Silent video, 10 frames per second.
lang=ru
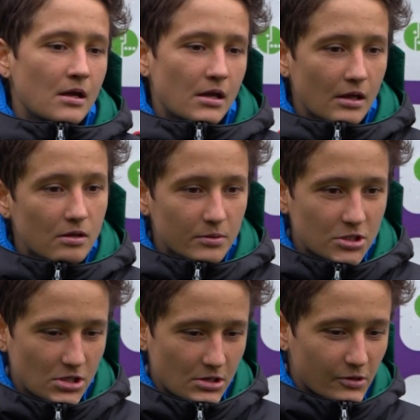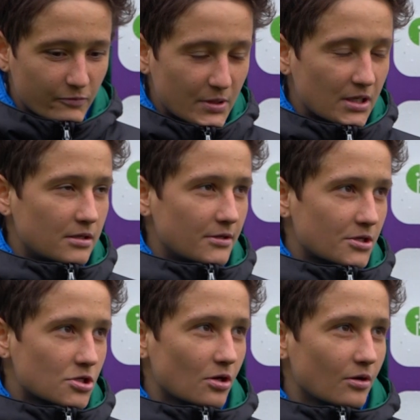Я думаю, что впереди
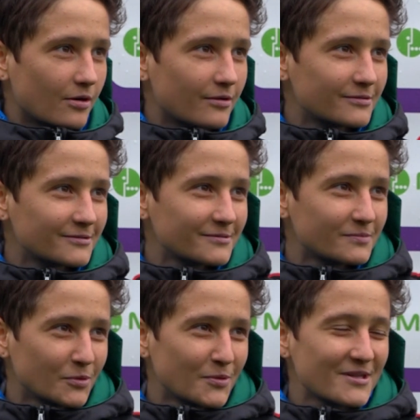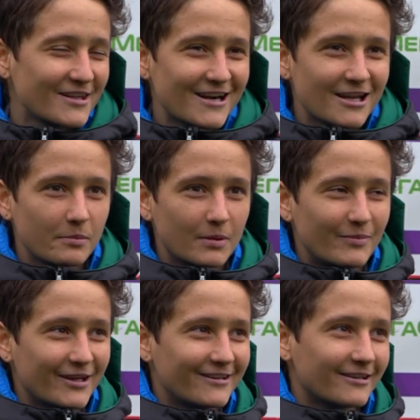еще будут яркие
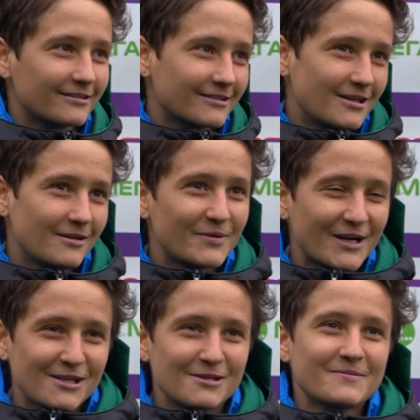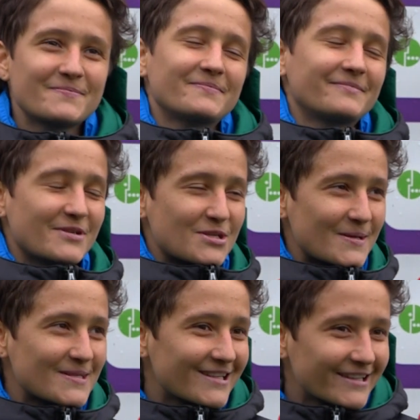победы. И приходите,
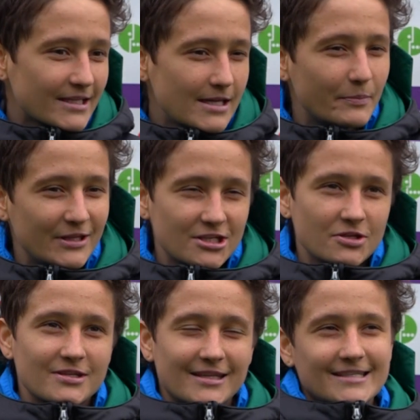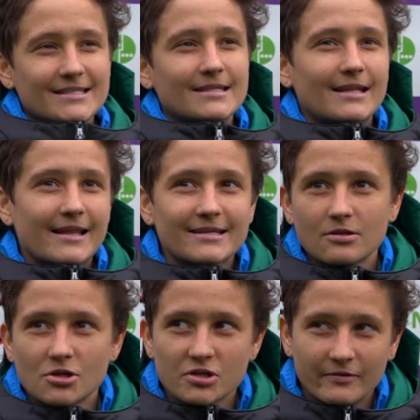пожалуйста, и поддерживайте нас. Для нас
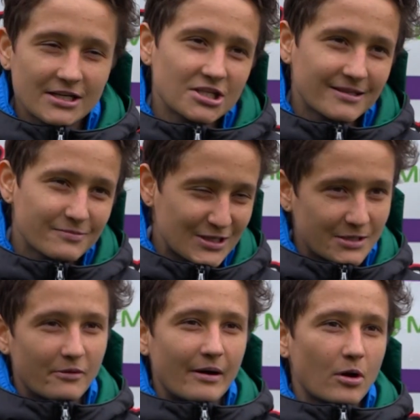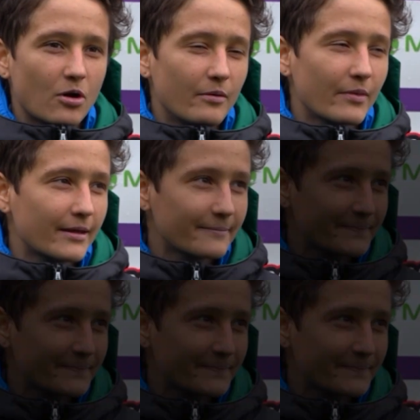это очень важно. Спасибо вам огромное.